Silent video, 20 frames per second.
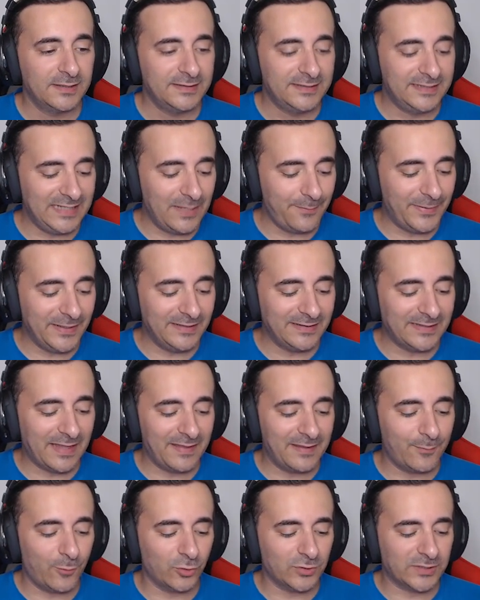Tiene pinta
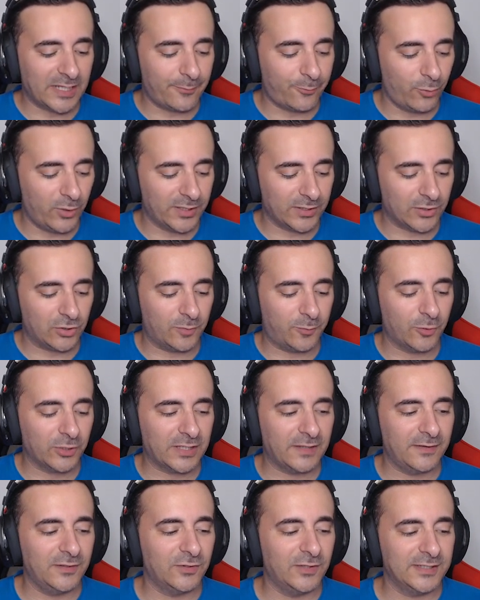de montapuerco, ¿por
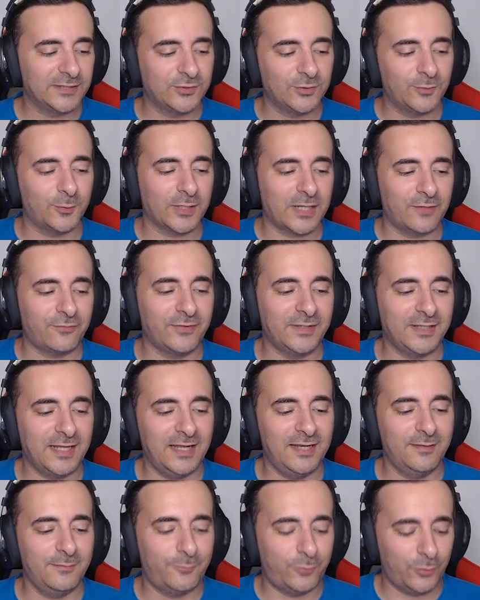qué digo esto? Porque al
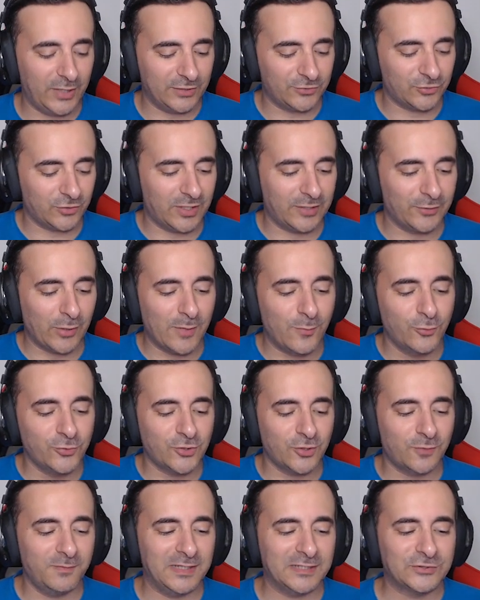final, pues eso, no hay
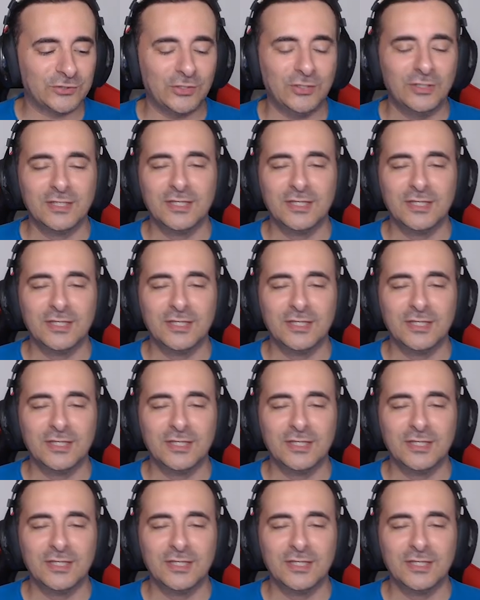muchos mazos